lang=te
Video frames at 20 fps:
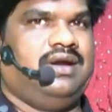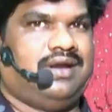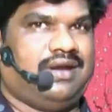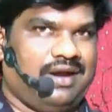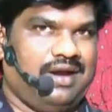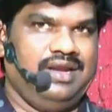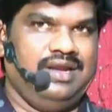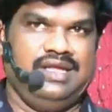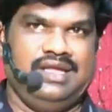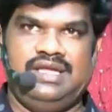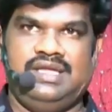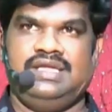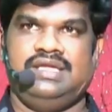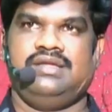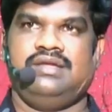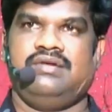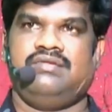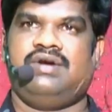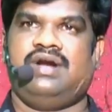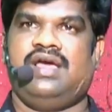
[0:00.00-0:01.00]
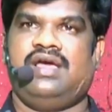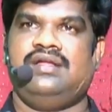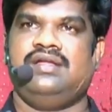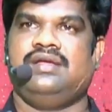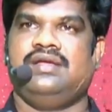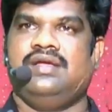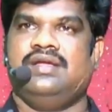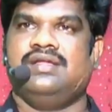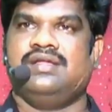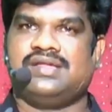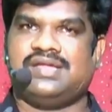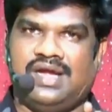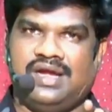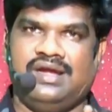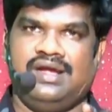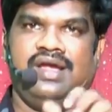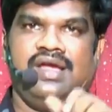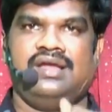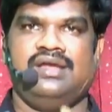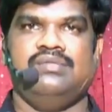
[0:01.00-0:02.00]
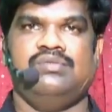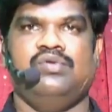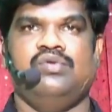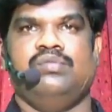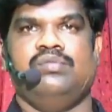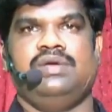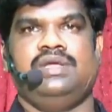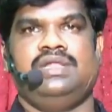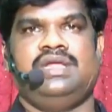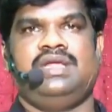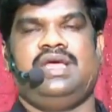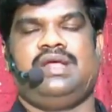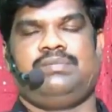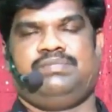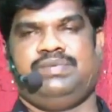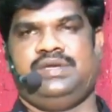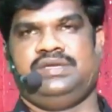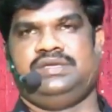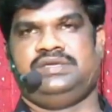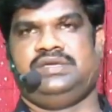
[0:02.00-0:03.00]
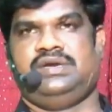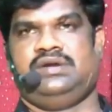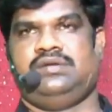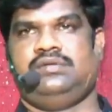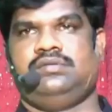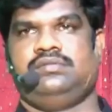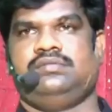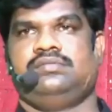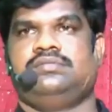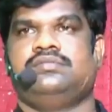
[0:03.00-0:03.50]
ట్రైనింగ్ ఇవ్వడానికే సంఘాన్ని భూమి మీద ఏర్పరిచాడు